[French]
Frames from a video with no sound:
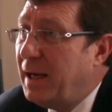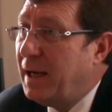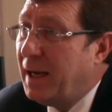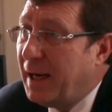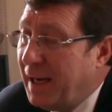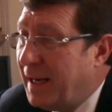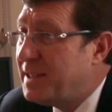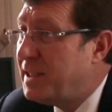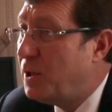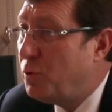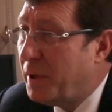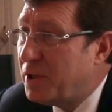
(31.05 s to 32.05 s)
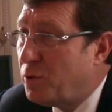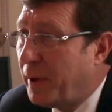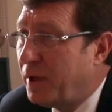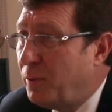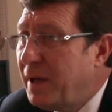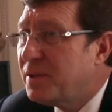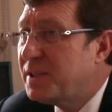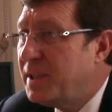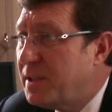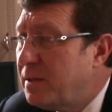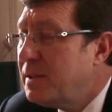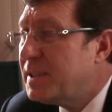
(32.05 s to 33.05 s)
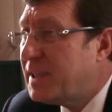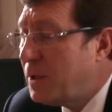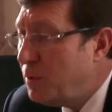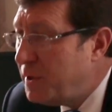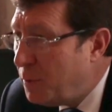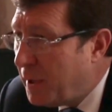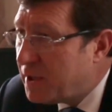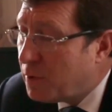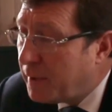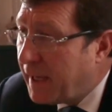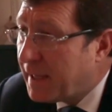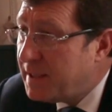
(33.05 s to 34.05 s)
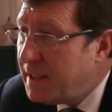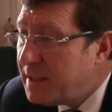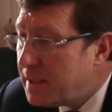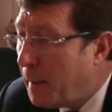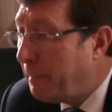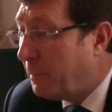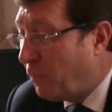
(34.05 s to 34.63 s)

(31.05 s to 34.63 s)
la, la situation actuelle en se disant c'est une situation qui existe,